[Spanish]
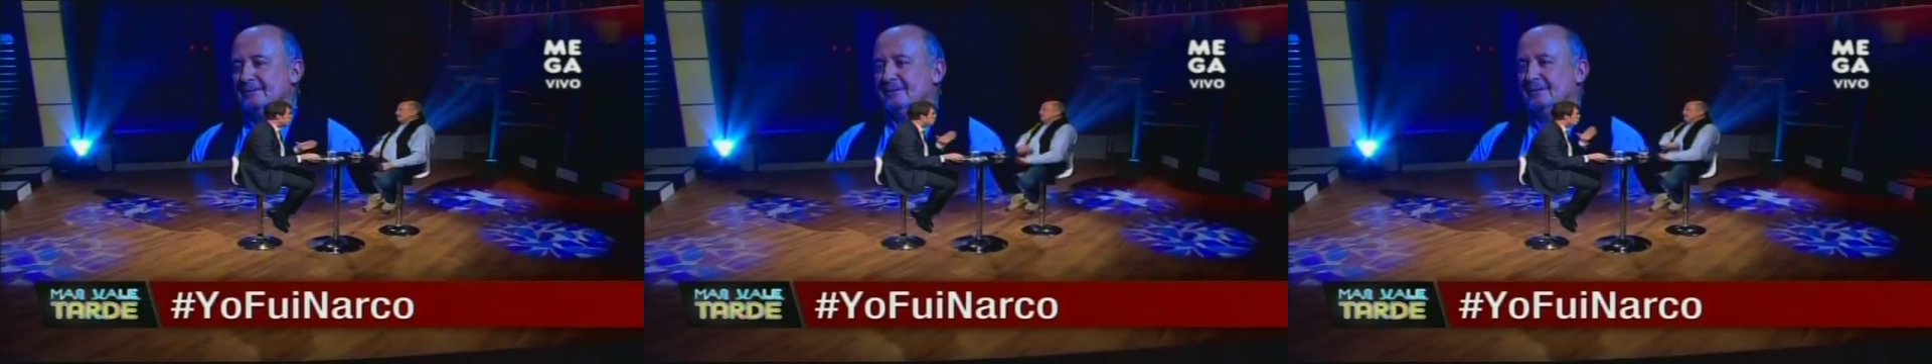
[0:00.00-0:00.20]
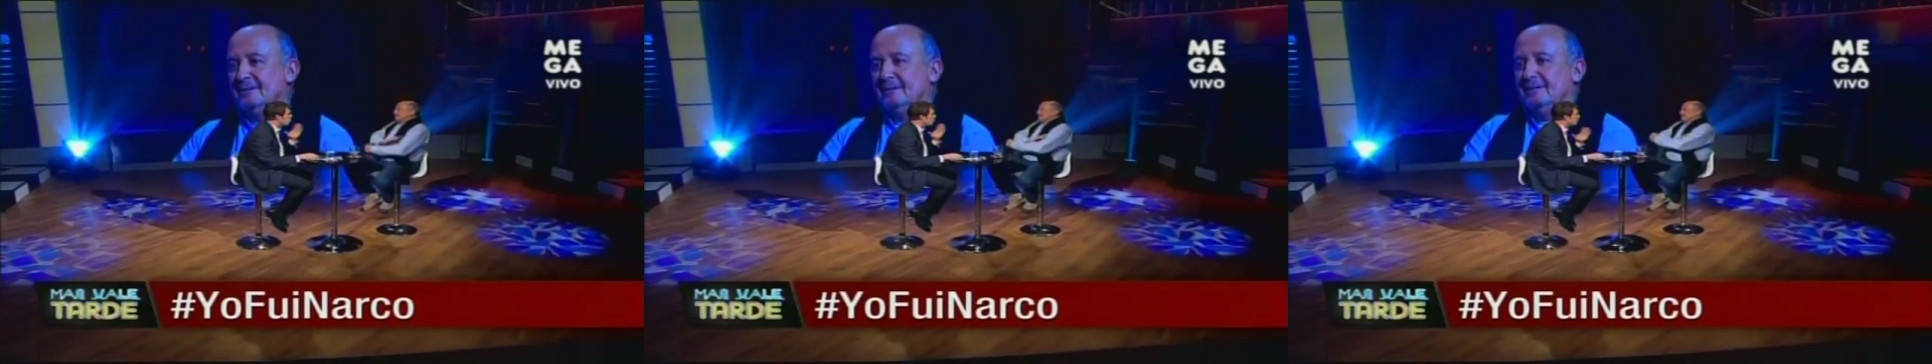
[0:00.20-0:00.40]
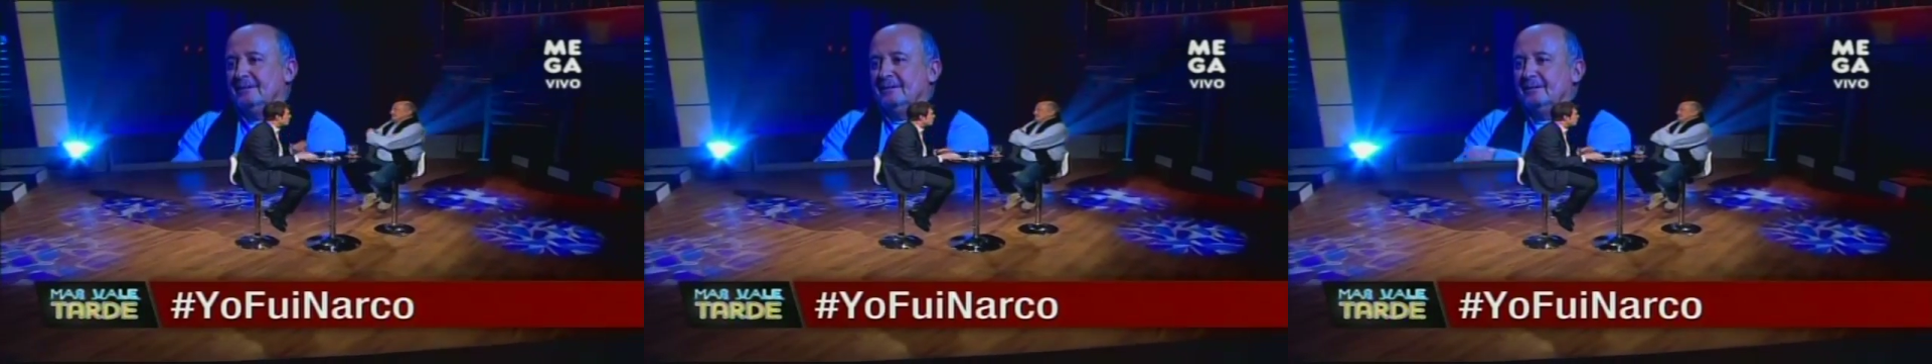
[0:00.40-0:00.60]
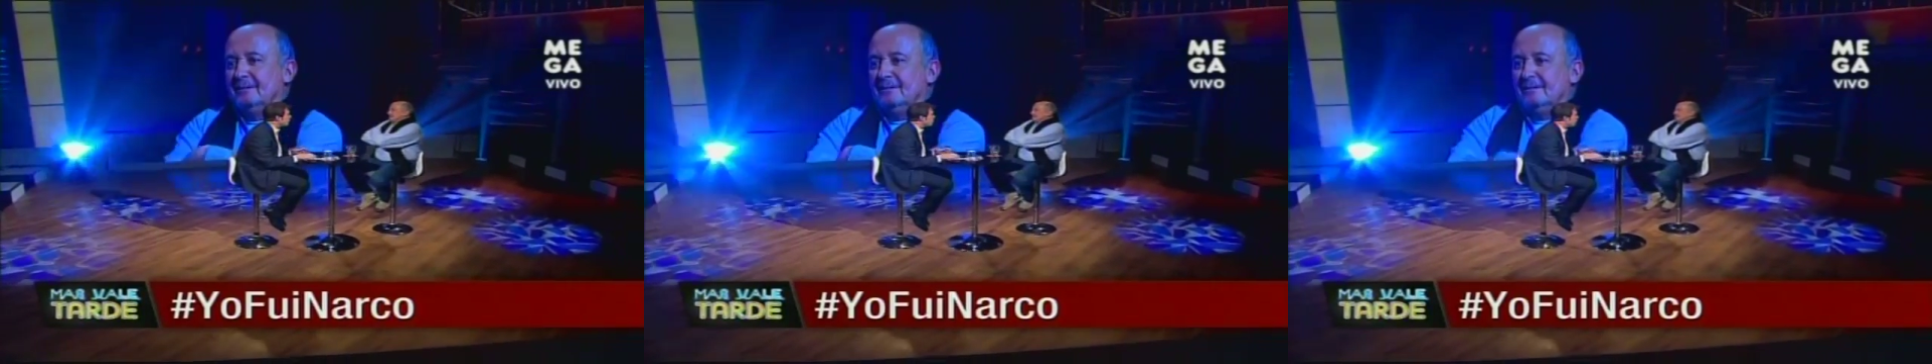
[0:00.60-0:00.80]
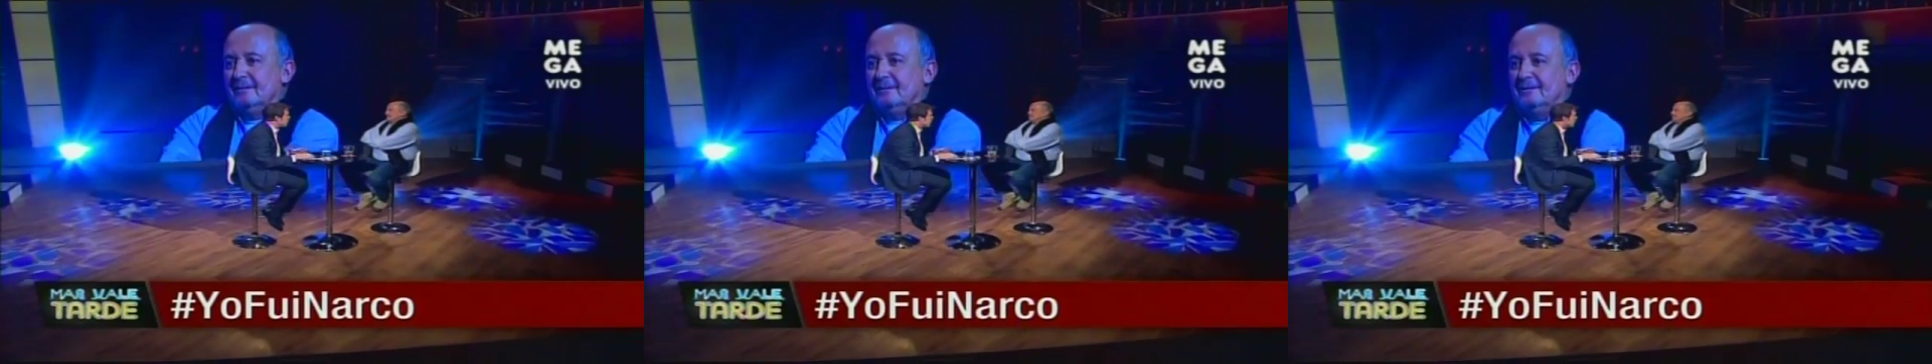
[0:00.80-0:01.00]
con una
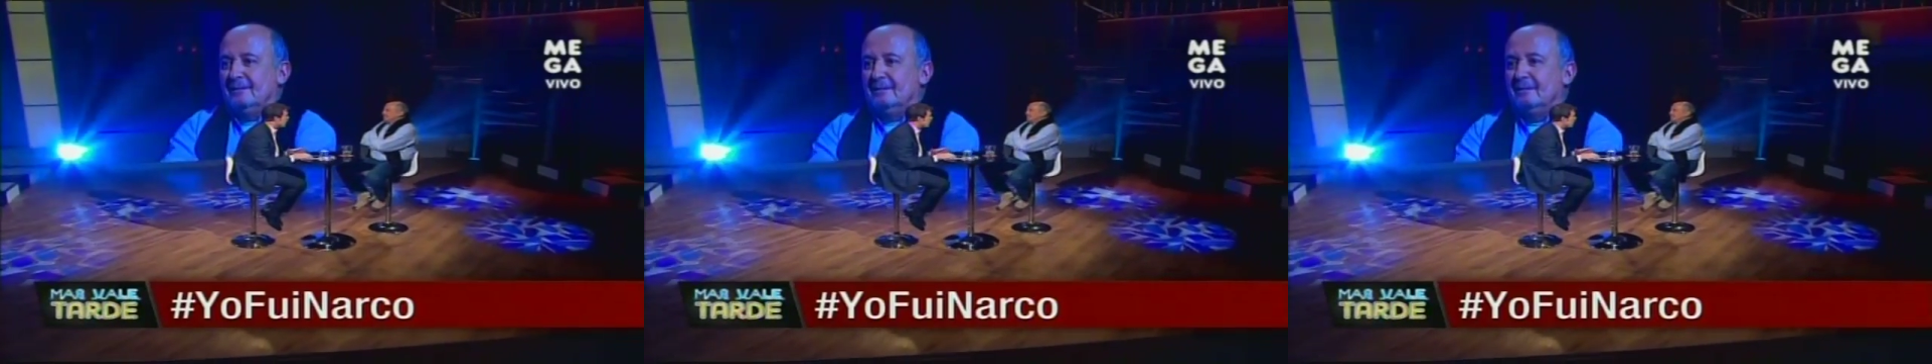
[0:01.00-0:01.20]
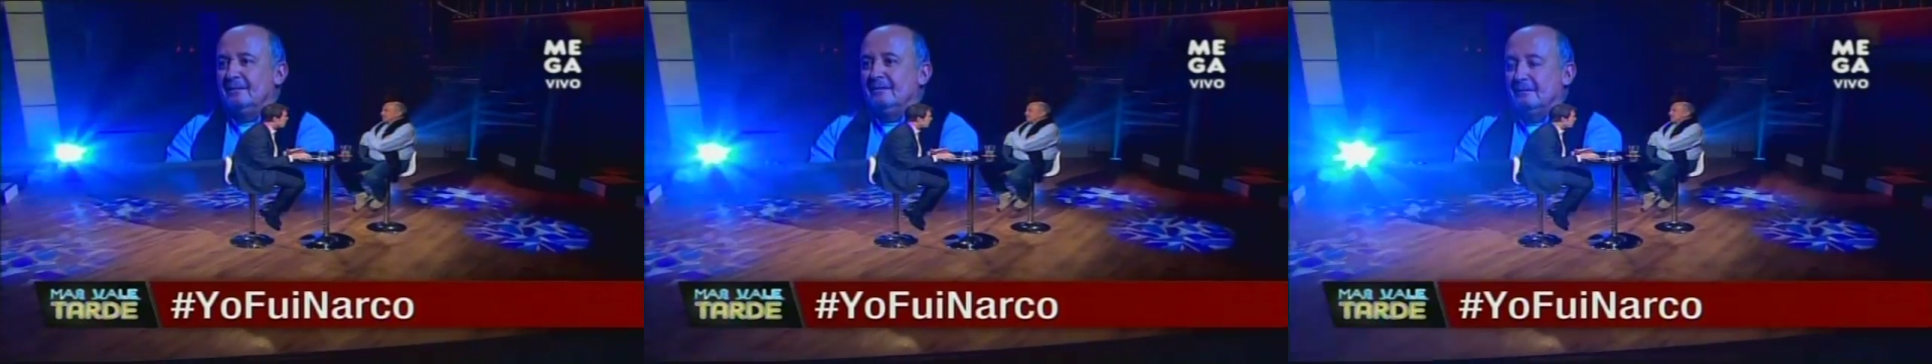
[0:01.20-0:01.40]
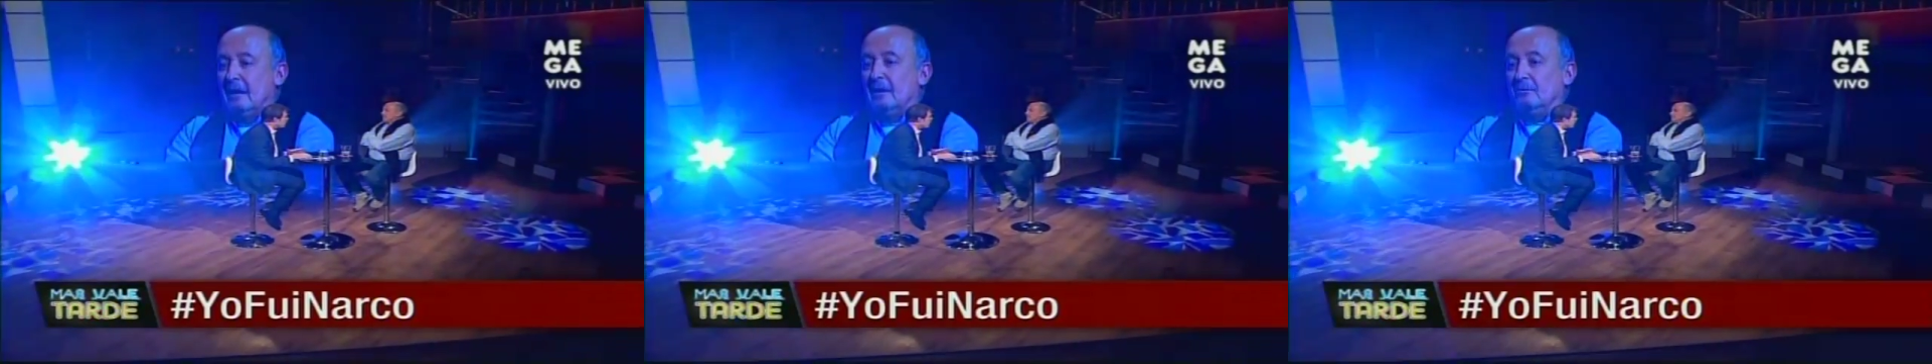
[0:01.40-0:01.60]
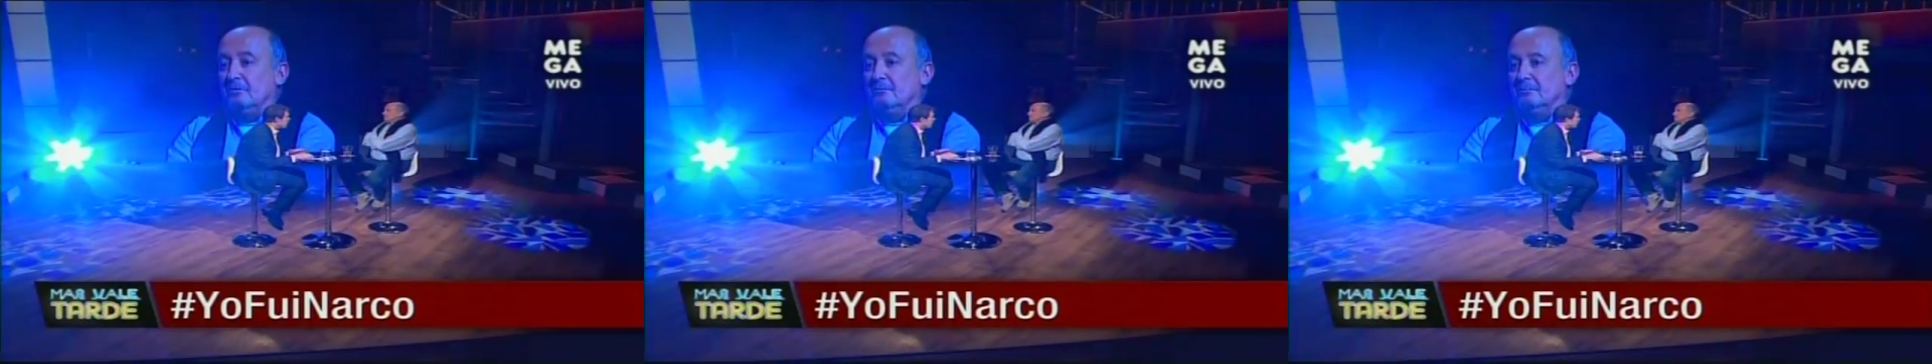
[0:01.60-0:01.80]
estampilla. Claro.